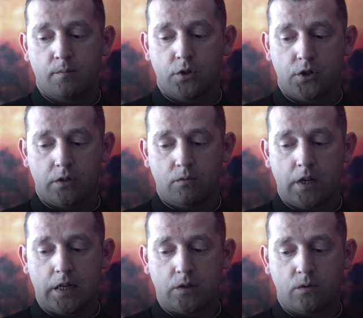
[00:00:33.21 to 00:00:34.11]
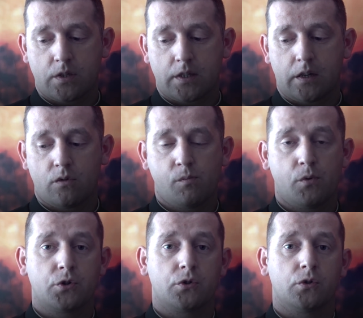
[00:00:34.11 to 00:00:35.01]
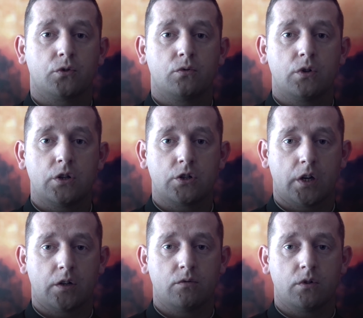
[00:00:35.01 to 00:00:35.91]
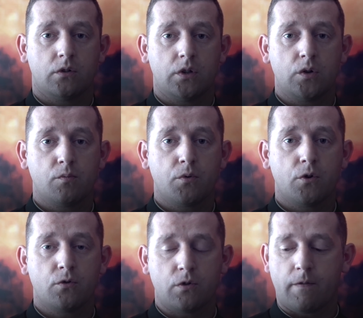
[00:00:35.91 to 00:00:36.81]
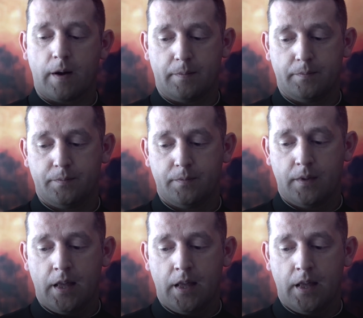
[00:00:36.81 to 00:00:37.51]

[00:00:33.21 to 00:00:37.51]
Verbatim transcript: przyszedł Jezus, stanął pośrodku i rzekł do nich: Pokój wam.